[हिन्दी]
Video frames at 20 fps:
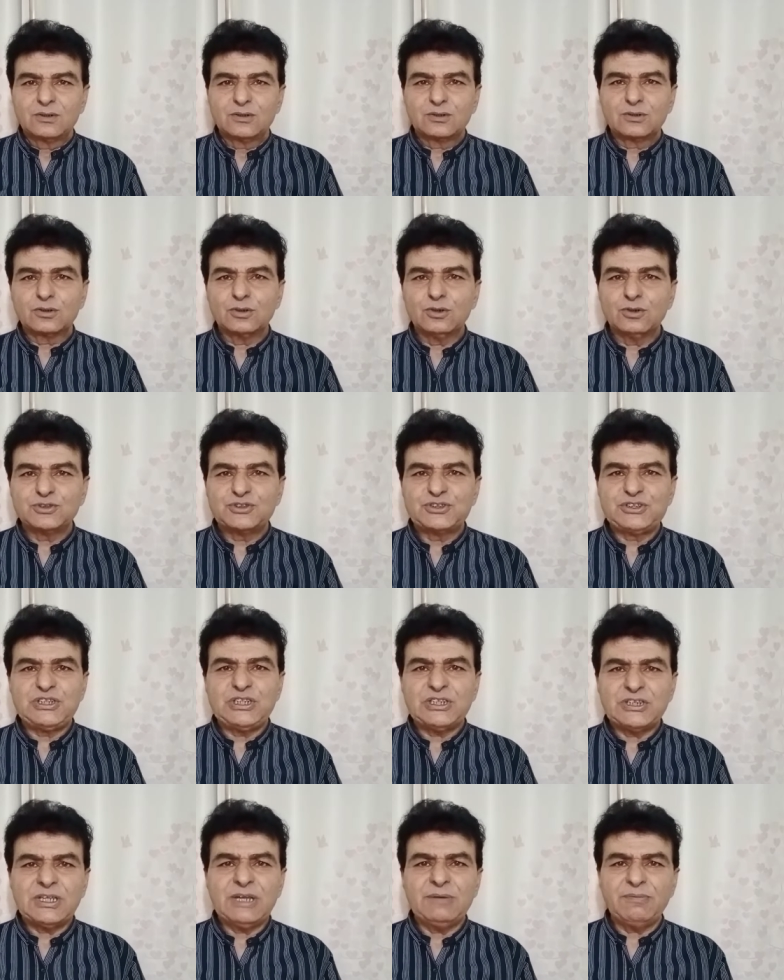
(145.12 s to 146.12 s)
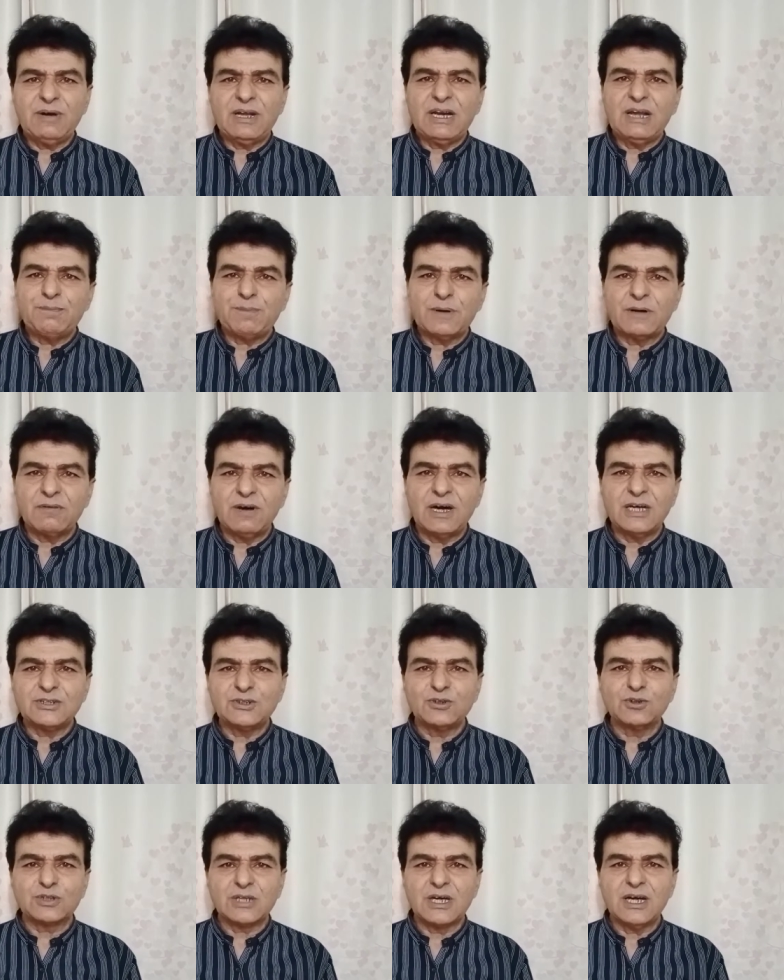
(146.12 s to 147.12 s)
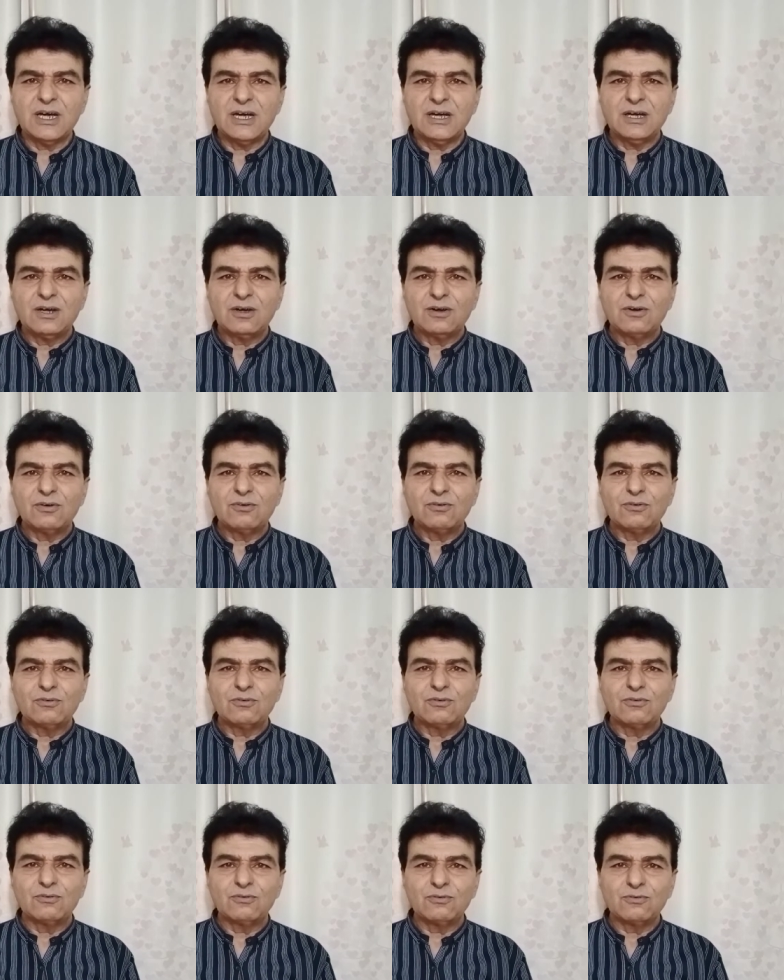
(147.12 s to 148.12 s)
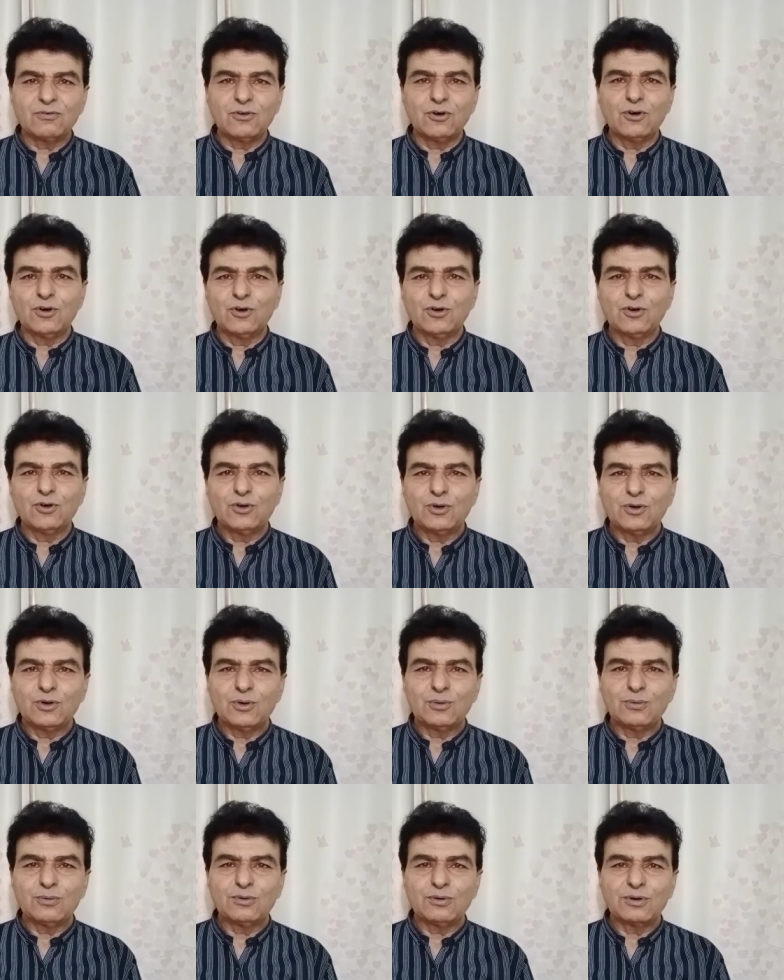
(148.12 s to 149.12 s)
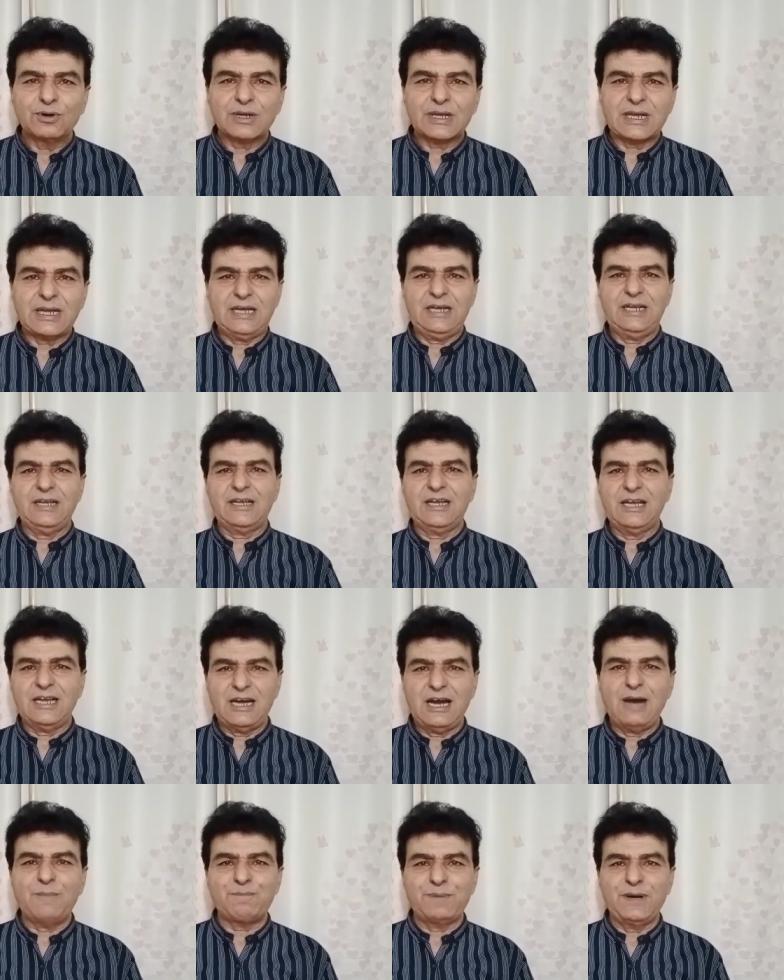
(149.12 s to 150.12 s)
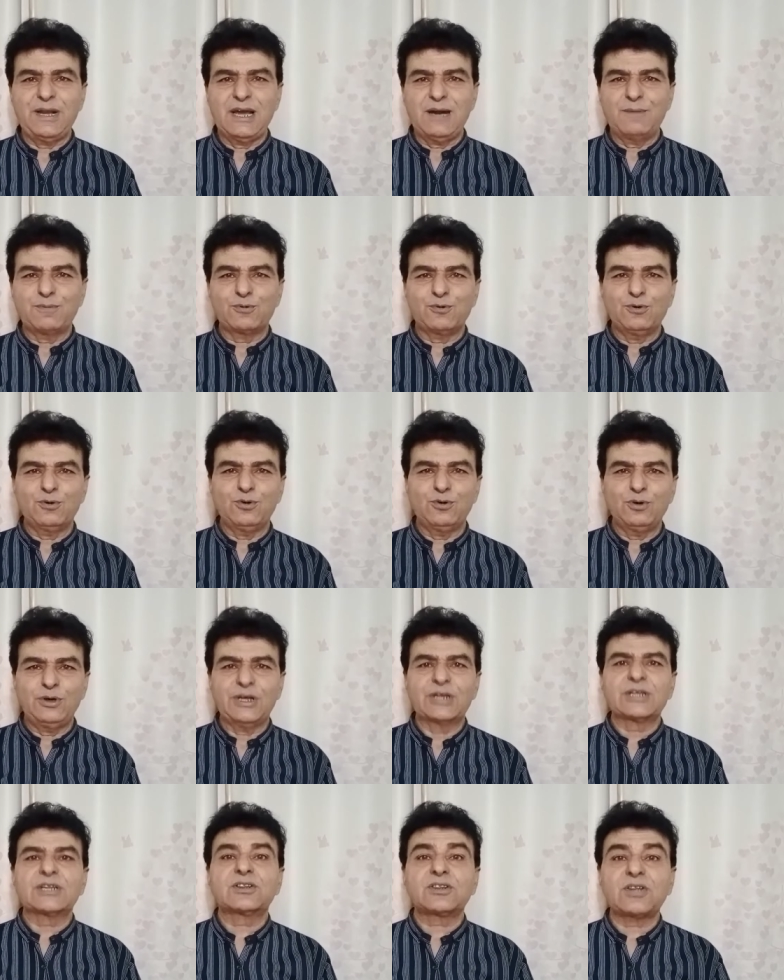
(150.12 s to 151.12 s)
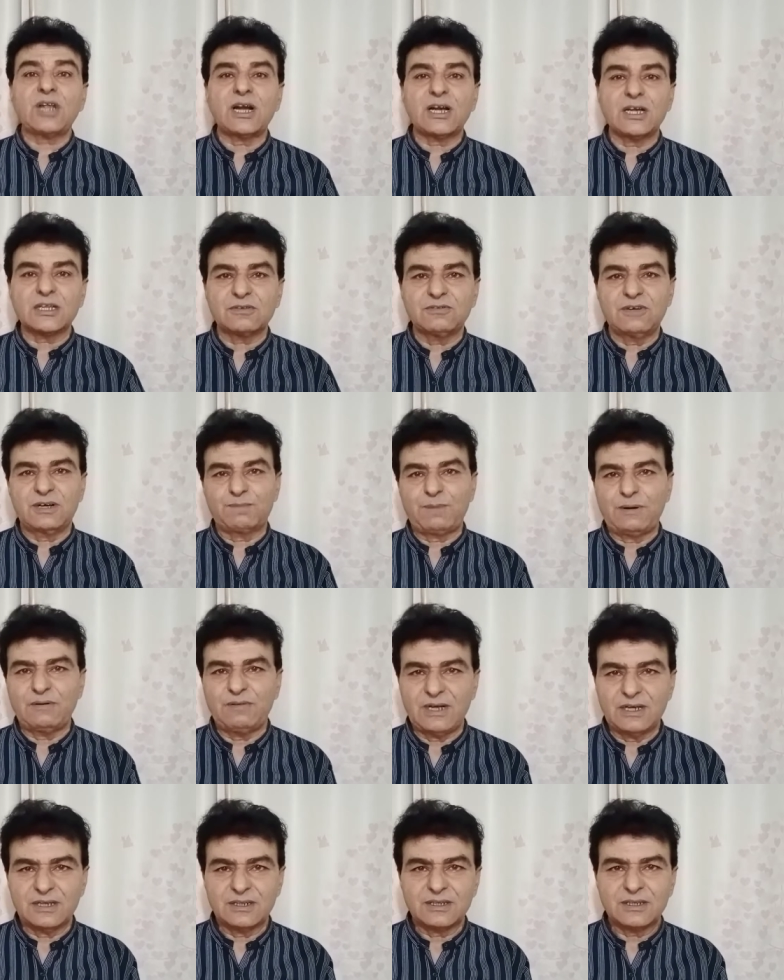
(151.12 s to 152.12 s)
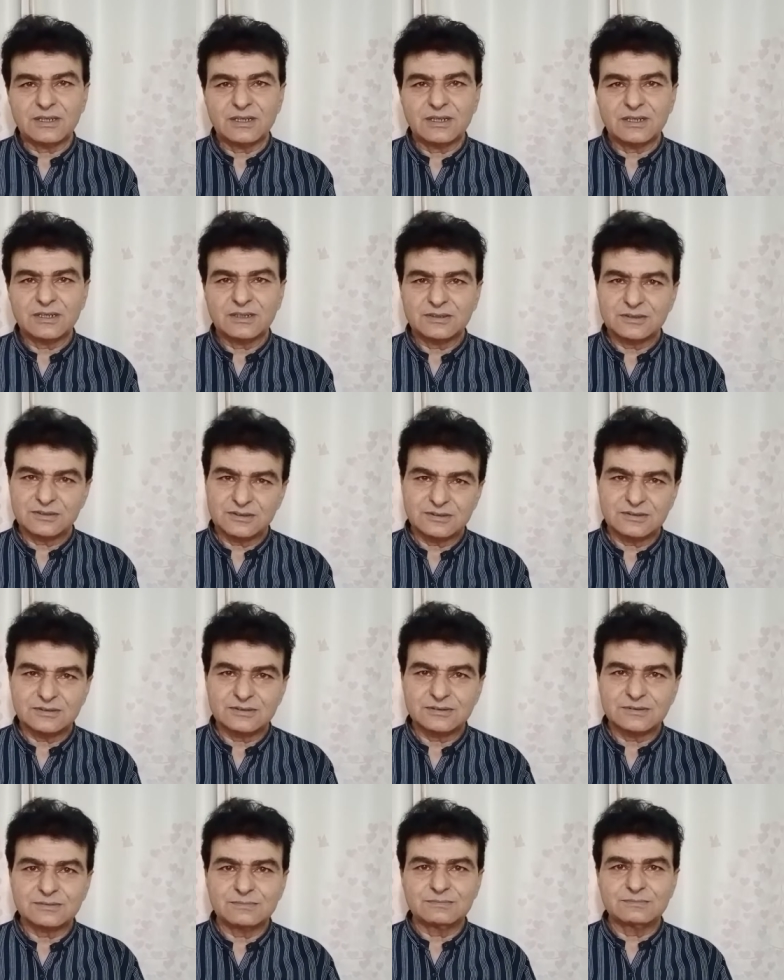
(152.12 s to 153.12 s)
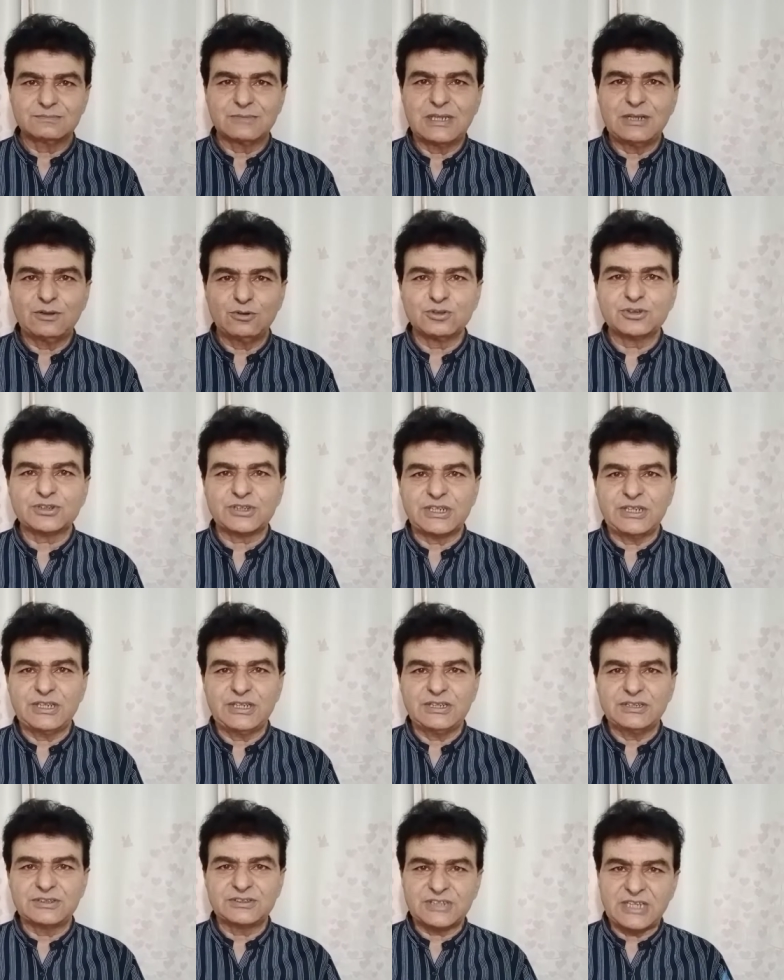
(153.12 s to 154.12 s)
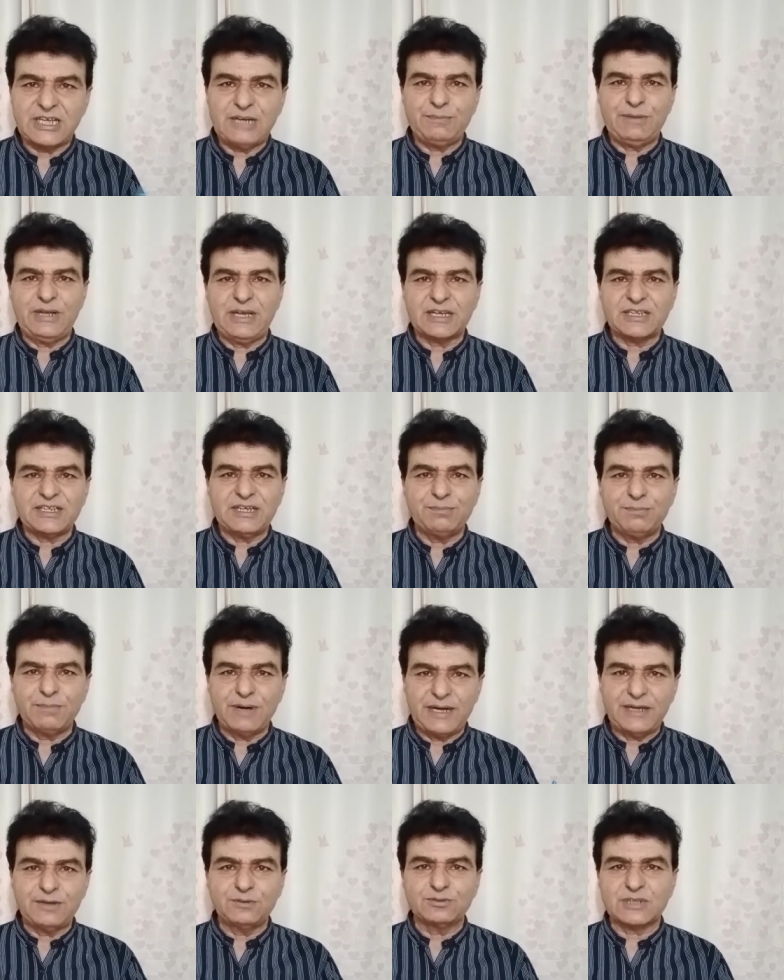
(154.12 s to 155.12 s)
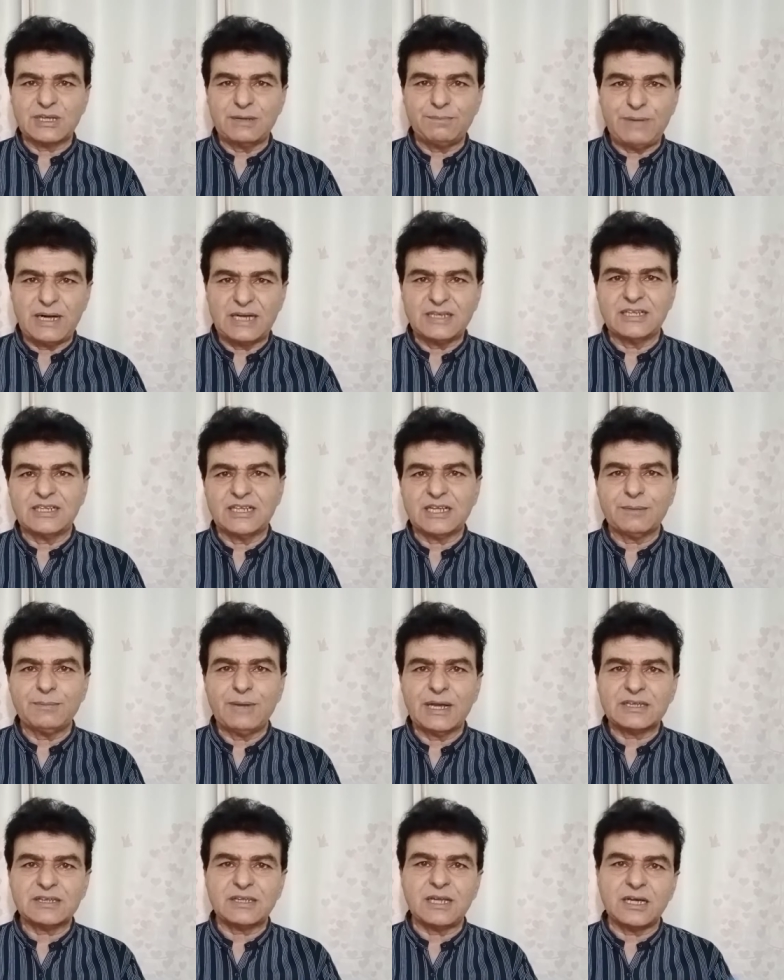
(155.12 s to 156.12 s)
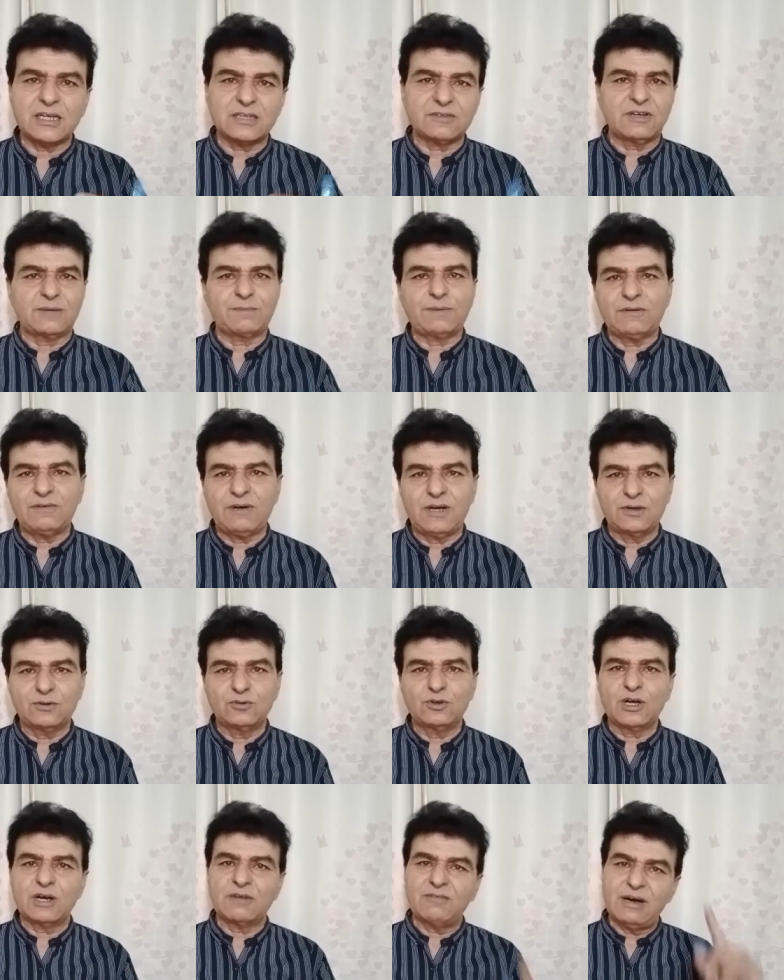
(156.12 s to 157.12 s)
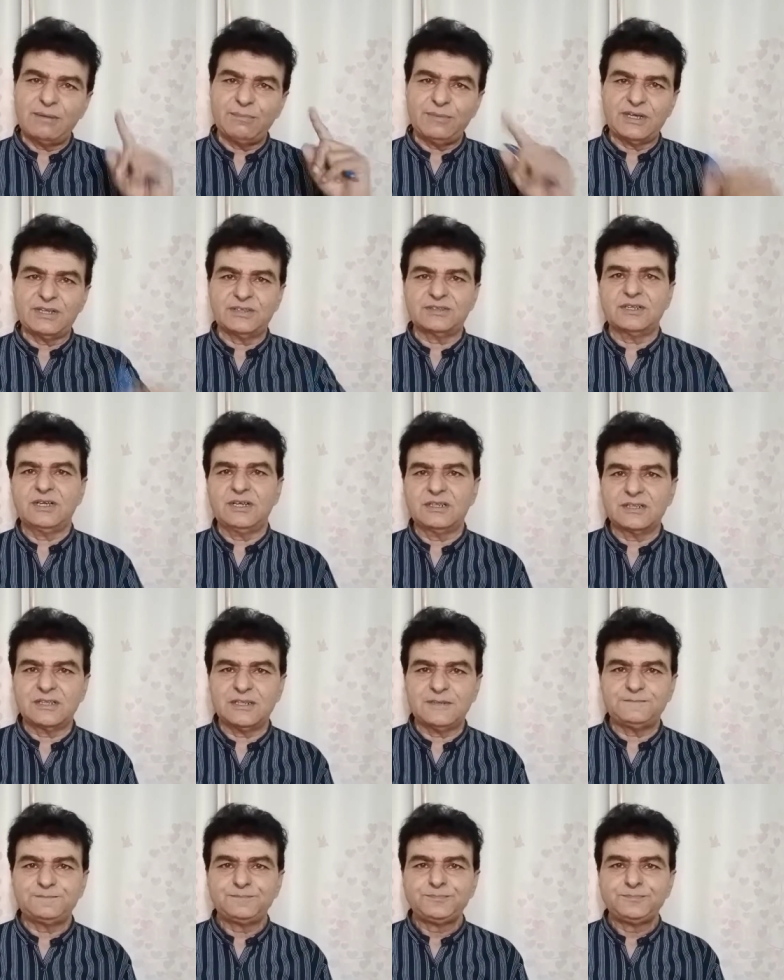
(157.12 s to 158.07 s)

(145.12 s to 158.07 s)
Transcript: तो जीतने वाला पहलवान जो था वो कह लें कि अपने आप को एक ताकतवर पहलवान मतलब उसके जेन में एक ये माइंड उसका बैठ जाता कि मैं ताकतवर पहलवान हूँ और अवाम मेरे साथ है